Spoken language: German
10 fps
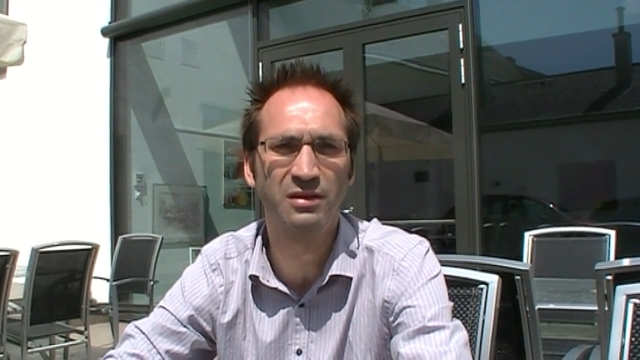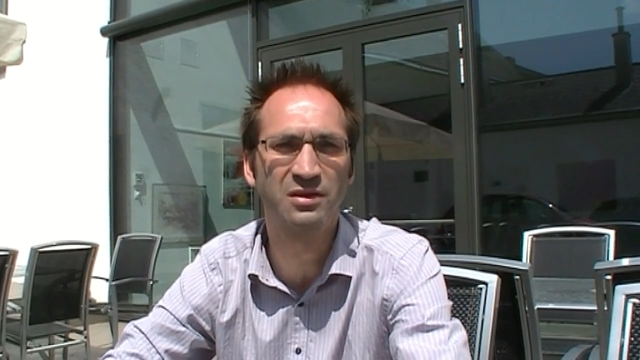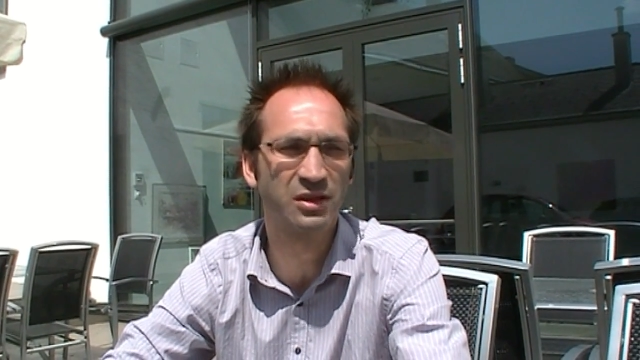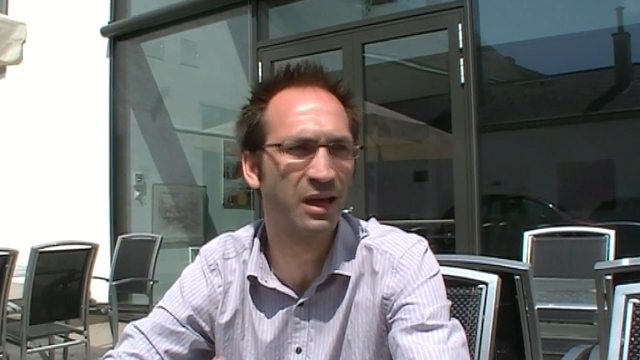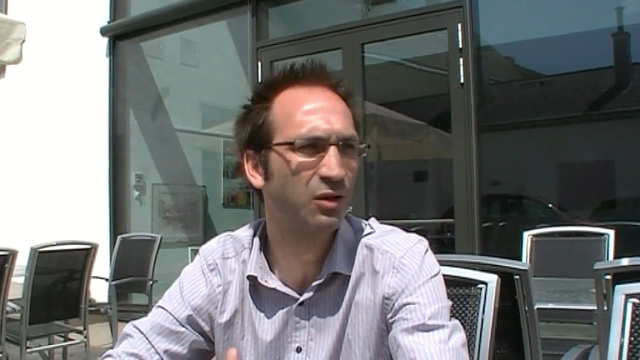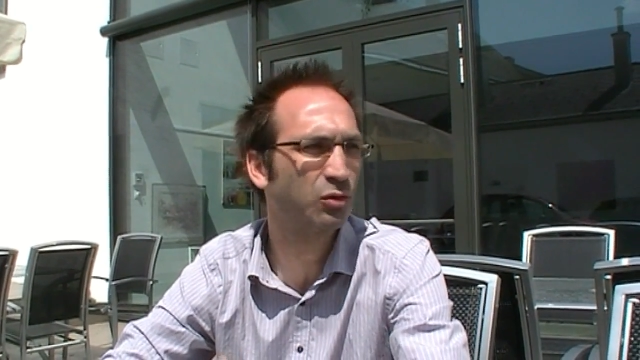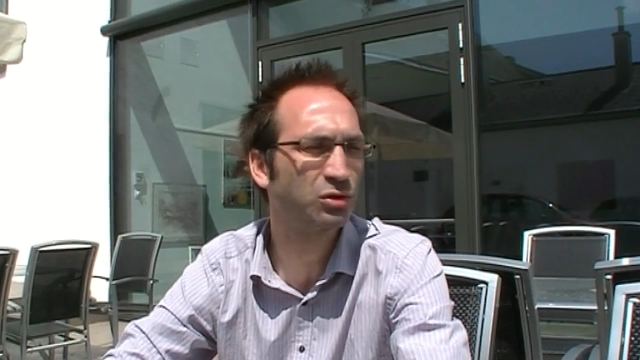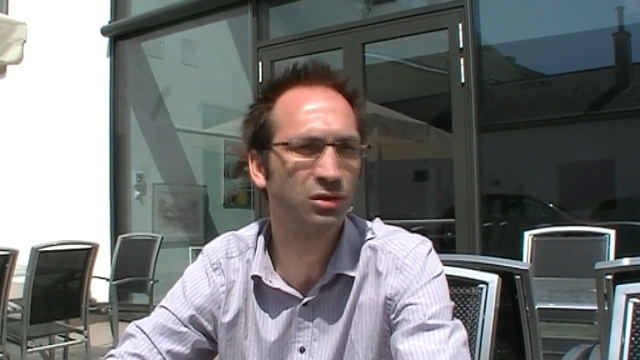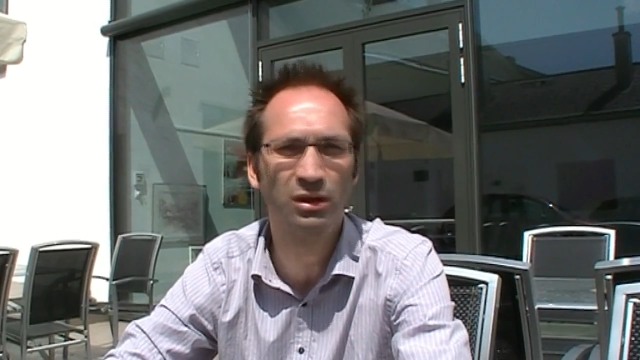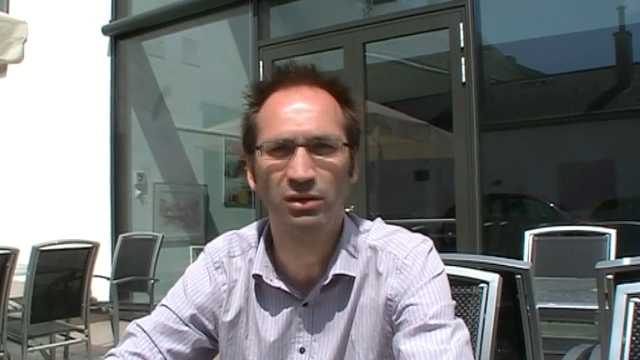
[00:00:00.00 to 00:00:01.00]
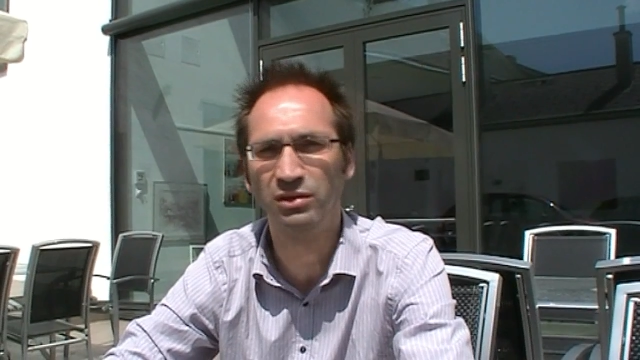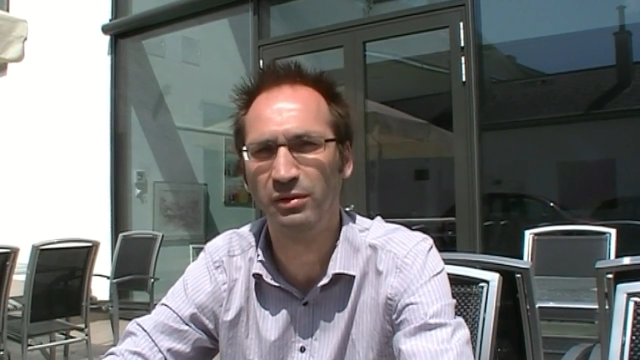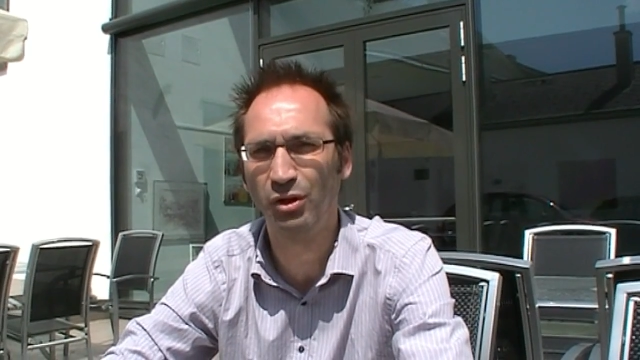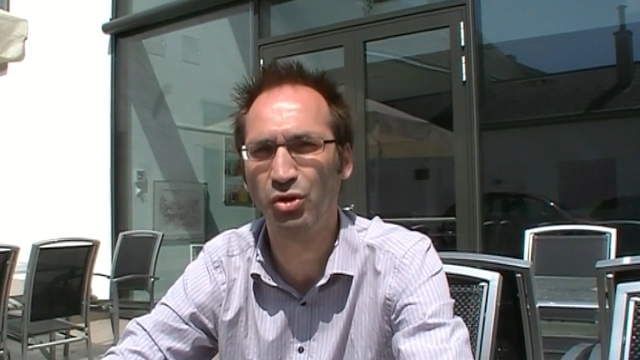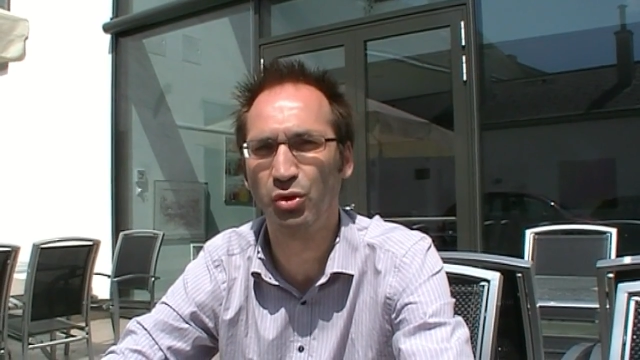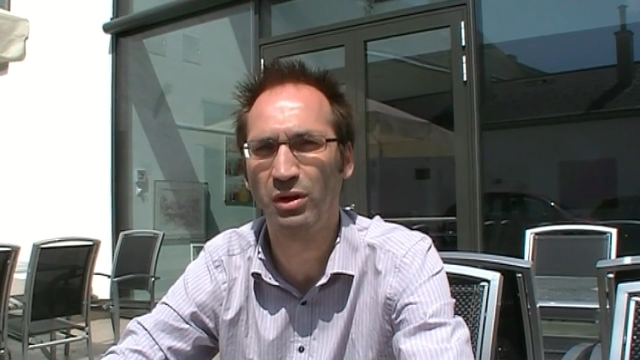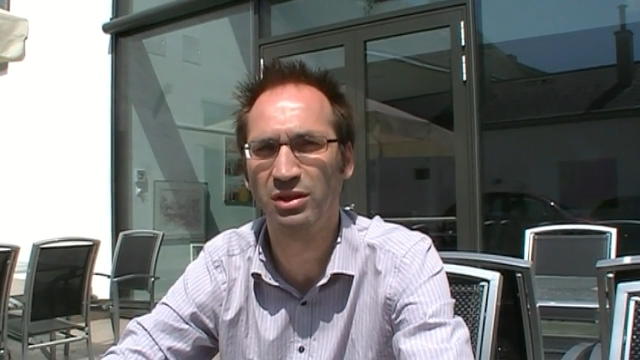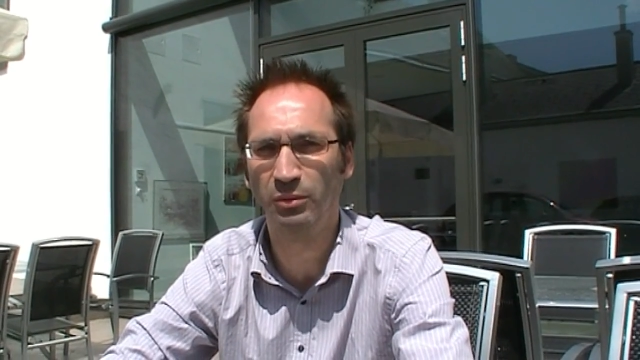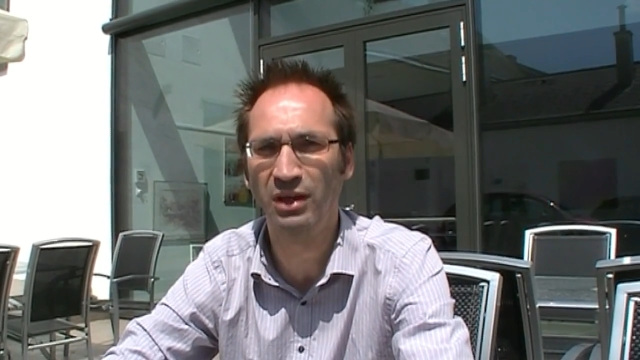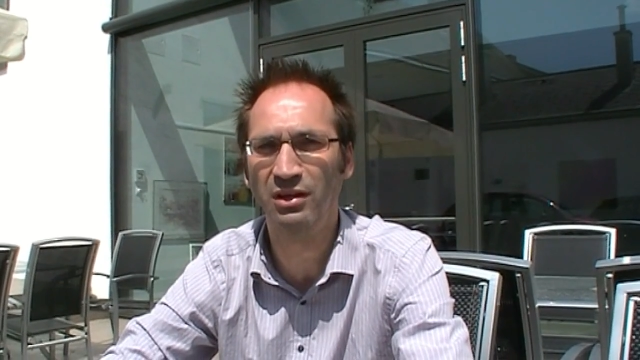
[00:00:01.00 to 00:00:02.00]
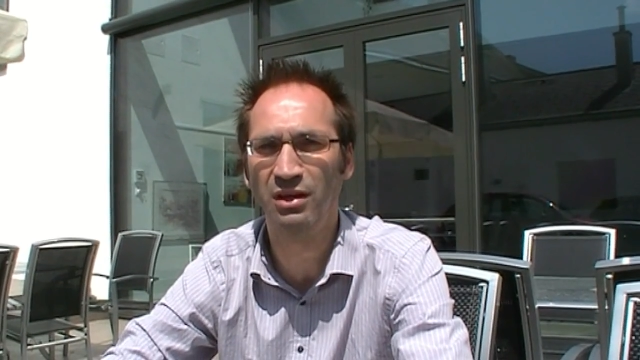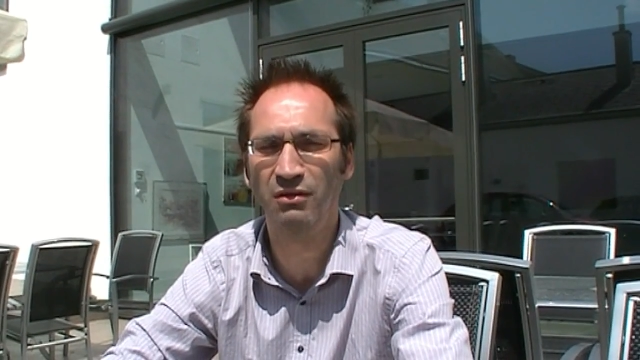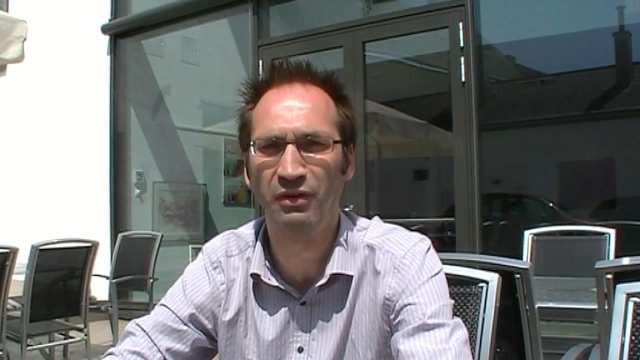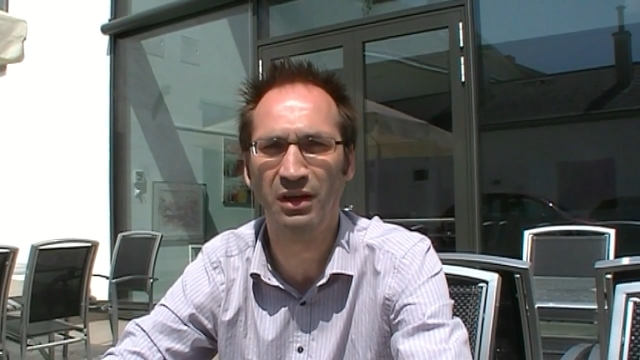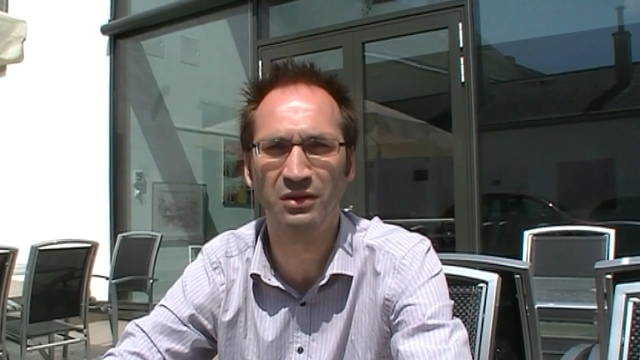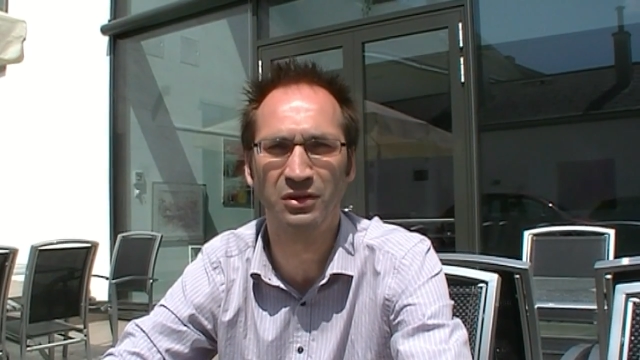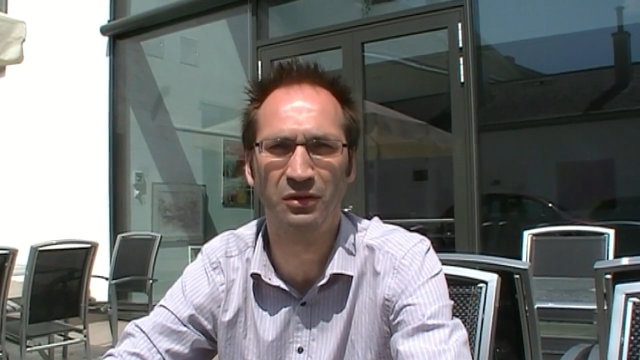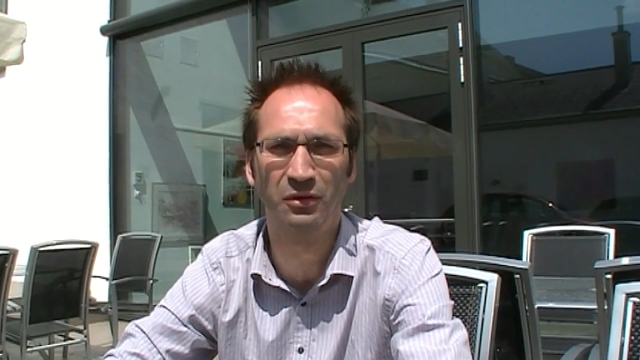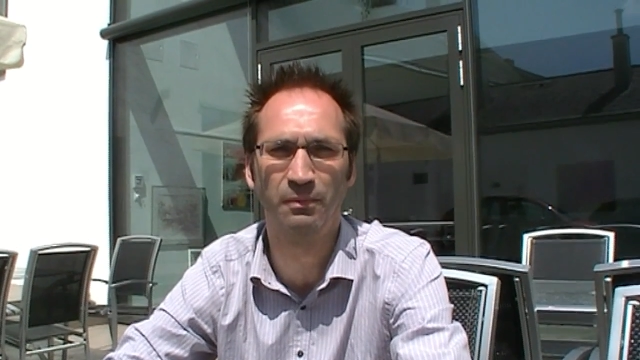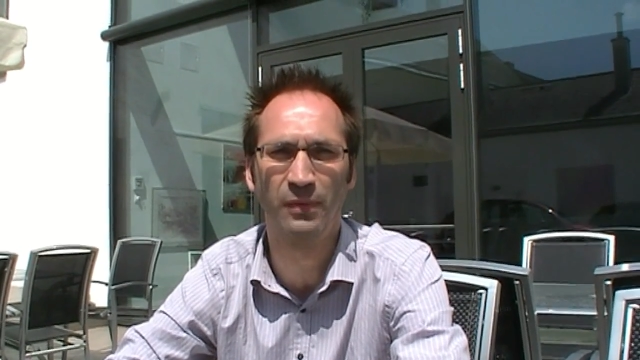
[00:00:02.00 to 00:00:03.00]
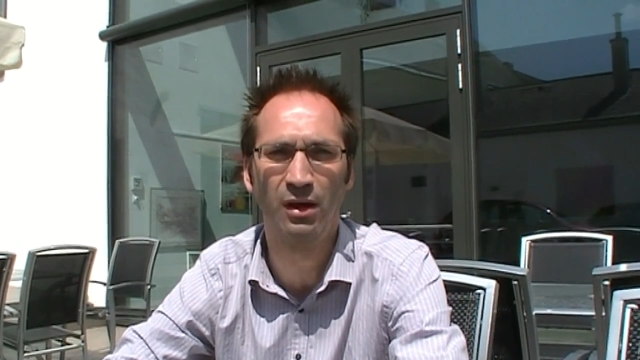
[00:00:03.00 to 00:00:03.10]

Das zeigt uns, dass wir in Deutschkreuz am richtigen Weg sind.